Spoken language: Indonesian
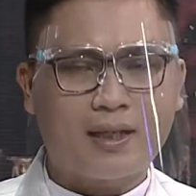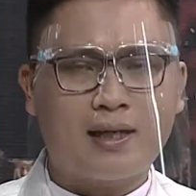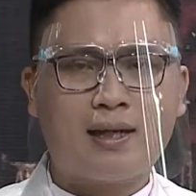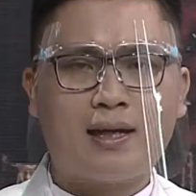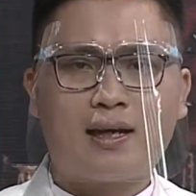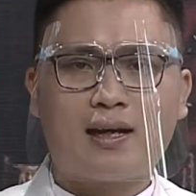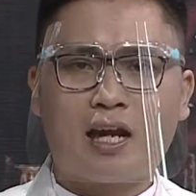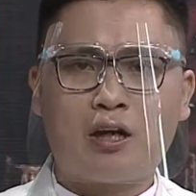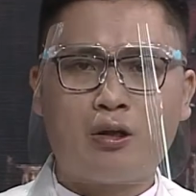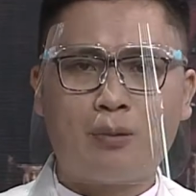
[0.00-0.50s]

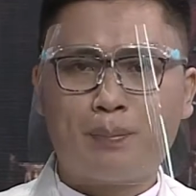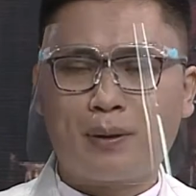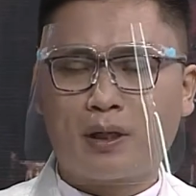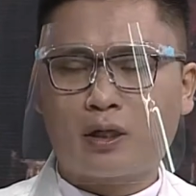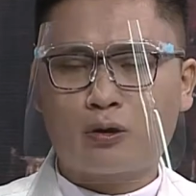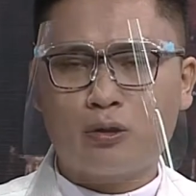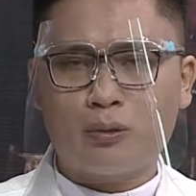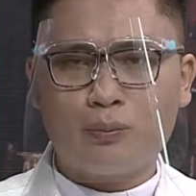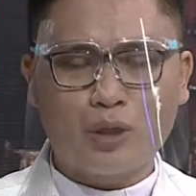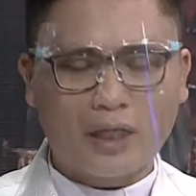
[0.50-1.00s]
Lalu
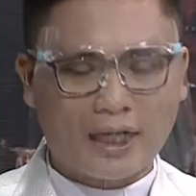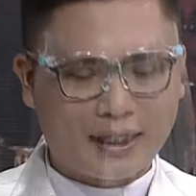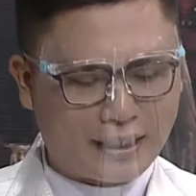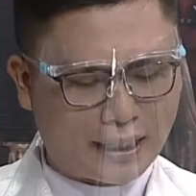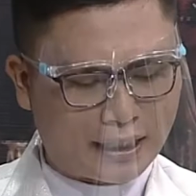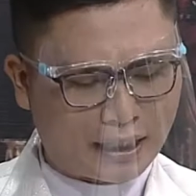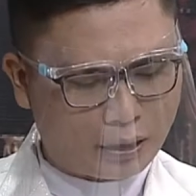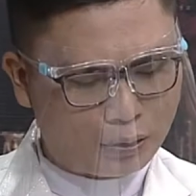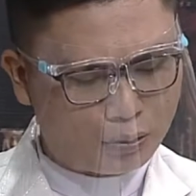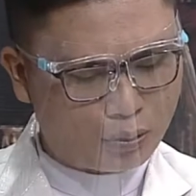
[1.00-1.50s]
pergumulan yang
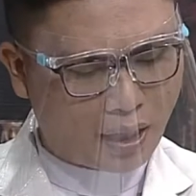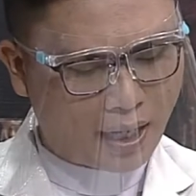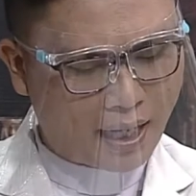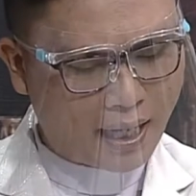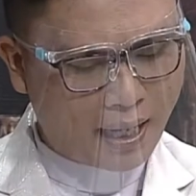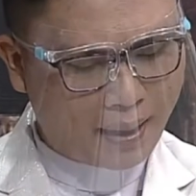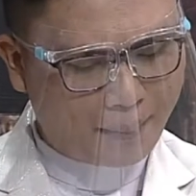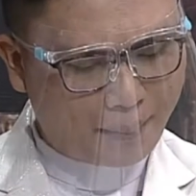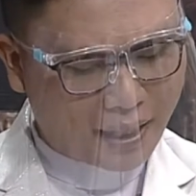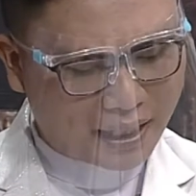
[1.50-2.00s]
kedua,
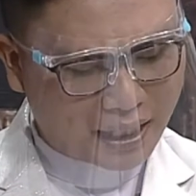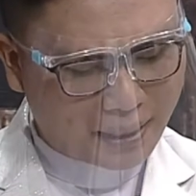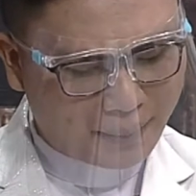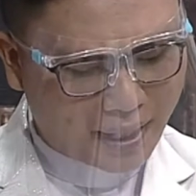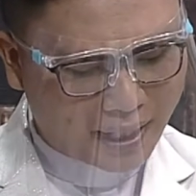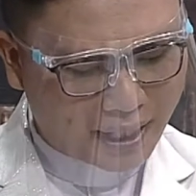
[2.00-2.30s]
bagaimana